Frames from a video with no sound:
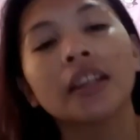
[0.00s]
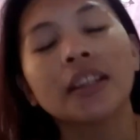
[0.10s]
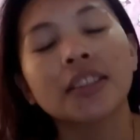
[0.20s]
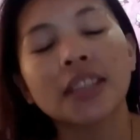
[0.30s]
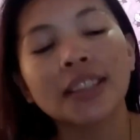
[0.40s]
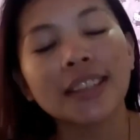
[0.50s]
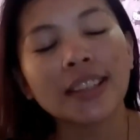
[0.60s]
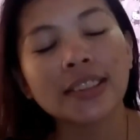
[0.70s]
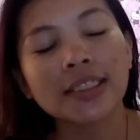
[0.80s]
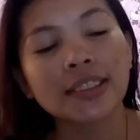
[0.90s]
sa so
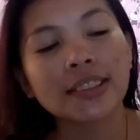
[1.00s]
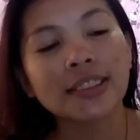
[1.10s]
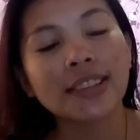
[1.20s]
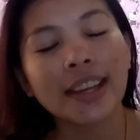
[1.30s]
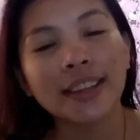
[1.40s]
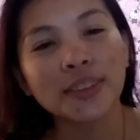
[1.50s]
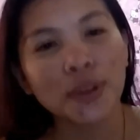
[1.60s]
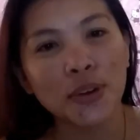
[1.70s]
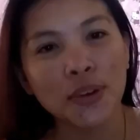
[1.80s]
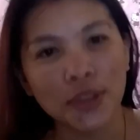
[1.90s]
next day
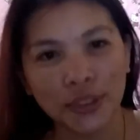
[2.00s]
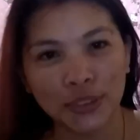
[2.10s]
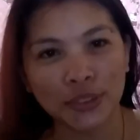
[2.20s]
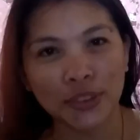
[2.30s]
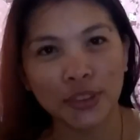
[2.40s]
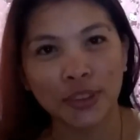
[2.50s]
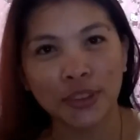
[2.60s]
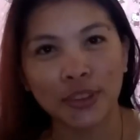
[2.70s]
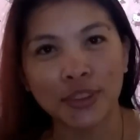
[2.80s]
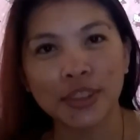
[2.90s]
ko or
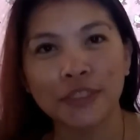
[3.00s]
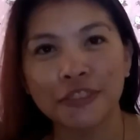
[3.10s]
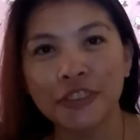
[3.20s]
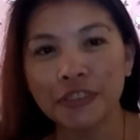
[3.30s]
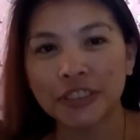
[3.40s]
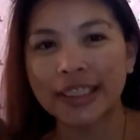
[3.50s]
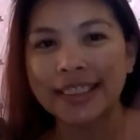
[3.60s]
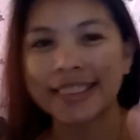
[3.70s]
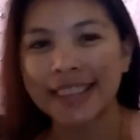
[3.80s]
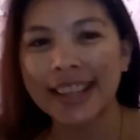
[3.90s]
oh, so fifth
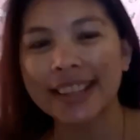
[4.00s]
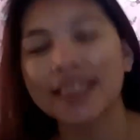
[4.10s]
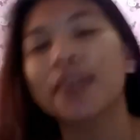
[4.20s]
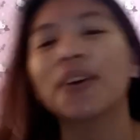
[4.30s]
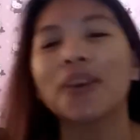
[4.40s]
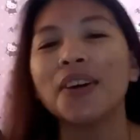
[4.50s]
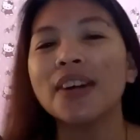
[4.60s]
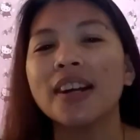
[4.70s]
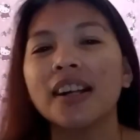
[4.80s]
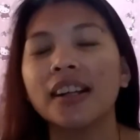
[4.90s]
day
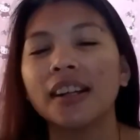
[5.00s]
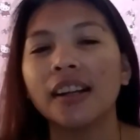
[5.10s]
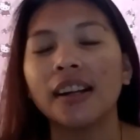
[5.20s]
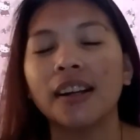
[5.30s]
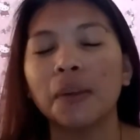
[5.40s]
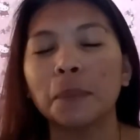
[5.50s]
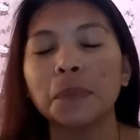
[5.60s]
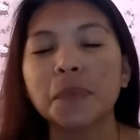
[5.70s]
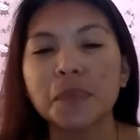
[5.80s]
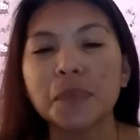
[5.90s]
ko um,